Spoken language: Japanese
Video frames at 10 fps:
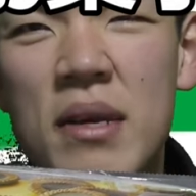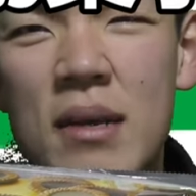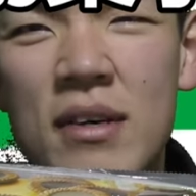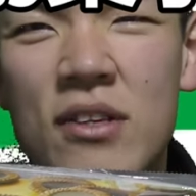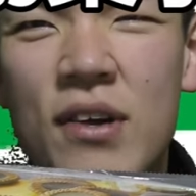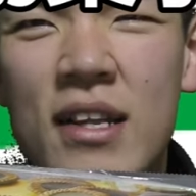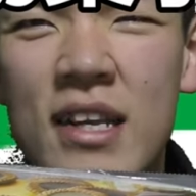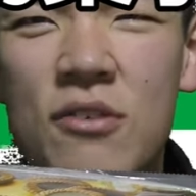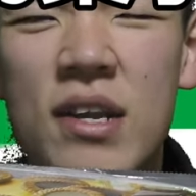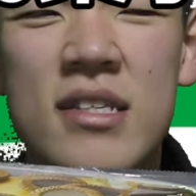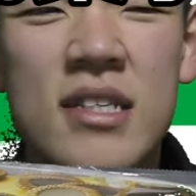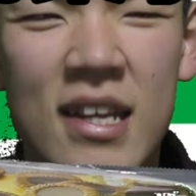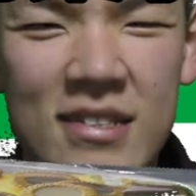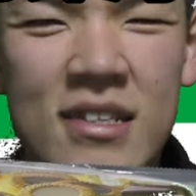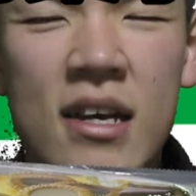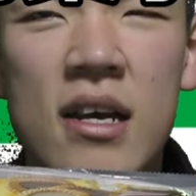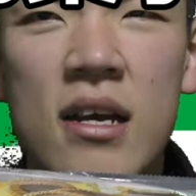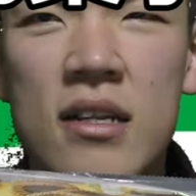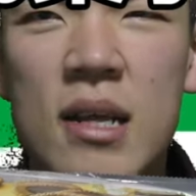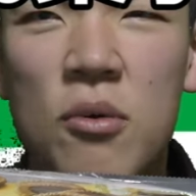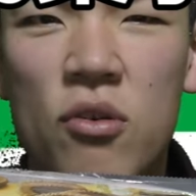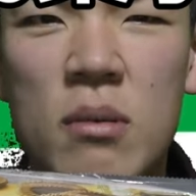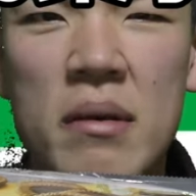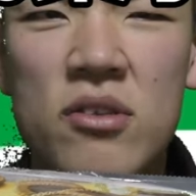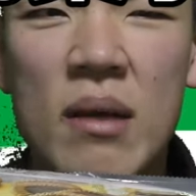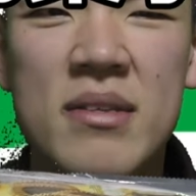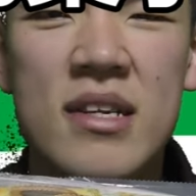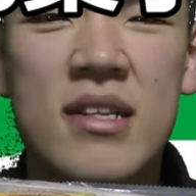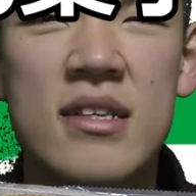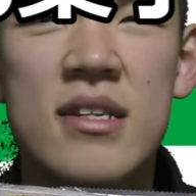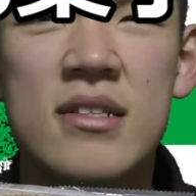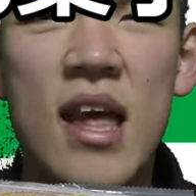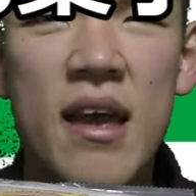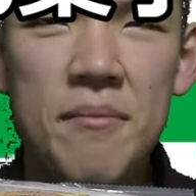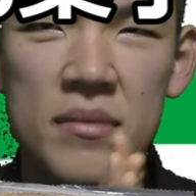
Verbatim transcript: ミリーワードで言われていて嬉しいですでもこのままだと食べづらいですねで